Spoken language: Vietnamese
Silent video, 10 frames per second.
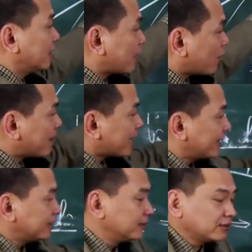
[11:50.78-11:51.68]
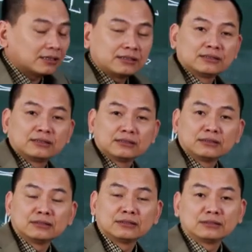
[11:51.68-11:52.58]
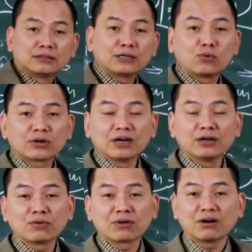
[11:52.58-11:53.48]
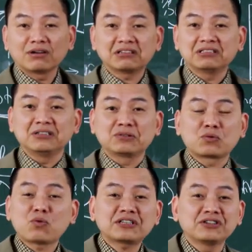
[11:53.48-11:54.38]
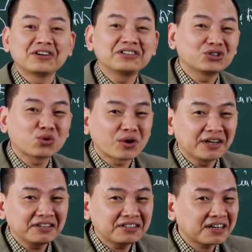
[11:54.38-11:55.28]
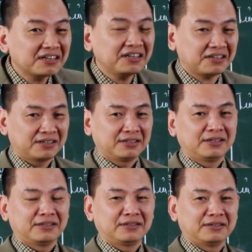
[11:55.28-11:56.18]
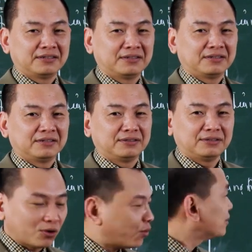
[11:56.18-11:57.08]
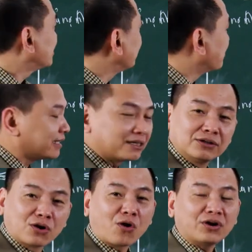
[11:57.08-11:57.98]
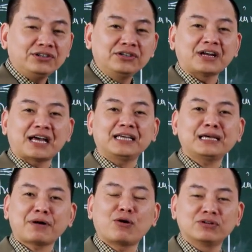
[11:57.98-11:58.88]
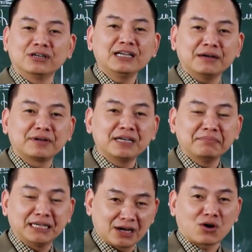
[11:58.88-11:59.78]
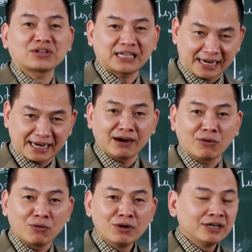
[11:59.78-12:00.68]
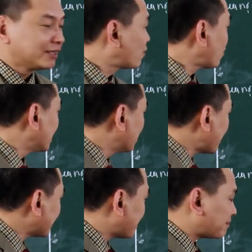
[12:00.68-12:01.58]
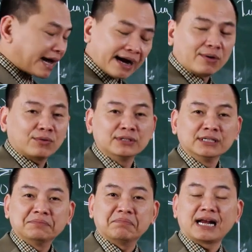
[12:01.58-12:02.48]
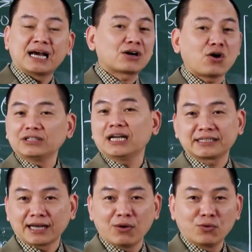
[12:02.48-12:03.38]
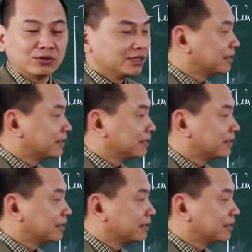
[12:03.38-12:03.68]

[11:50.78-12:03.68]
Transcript: nó đã có bằng này thứ rồi cho nên cuộc đời của nó là gì quá sướng nhưng số đấy rất ít thôi thì mình cứ coi như là anh em học hướng nghiệp đây mình là con nhà nghèo thế còn nếu anh em nào mà là con nhà giàu